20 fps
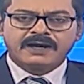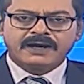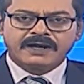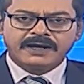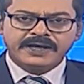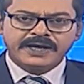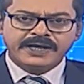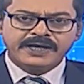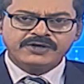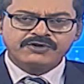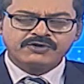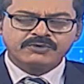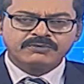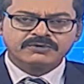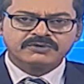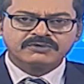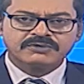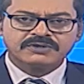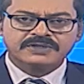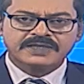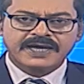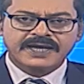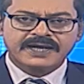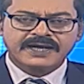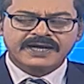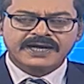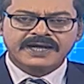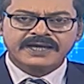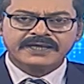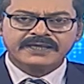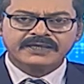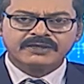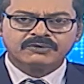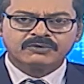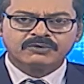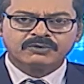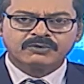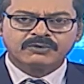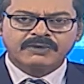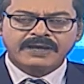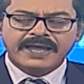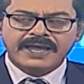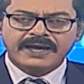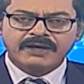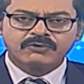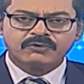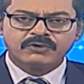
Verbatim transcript: এই সমস্ত জায়গায় কিন্তু এখনও